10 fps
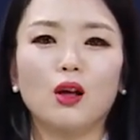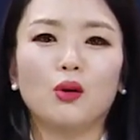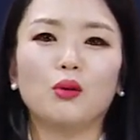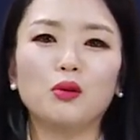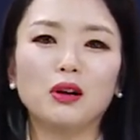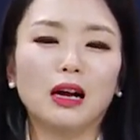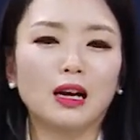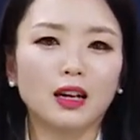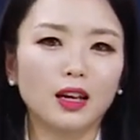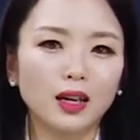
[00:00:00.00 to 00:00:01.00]
올
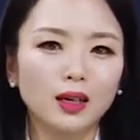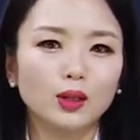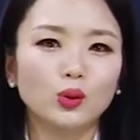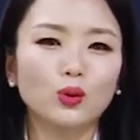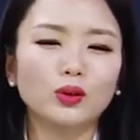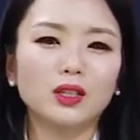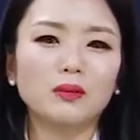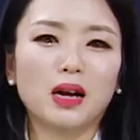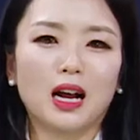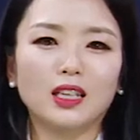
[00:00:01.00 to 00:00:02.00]
한해 좋은 일
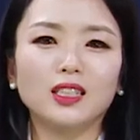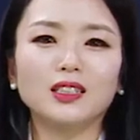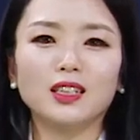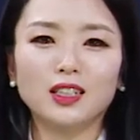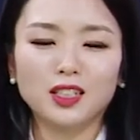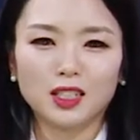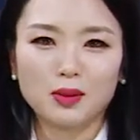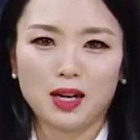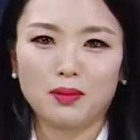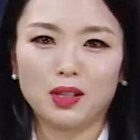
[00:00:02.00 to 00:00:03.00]
많이 생기시기
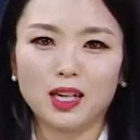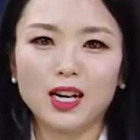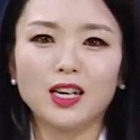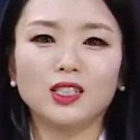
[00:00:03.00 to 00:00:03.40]
바랍니다.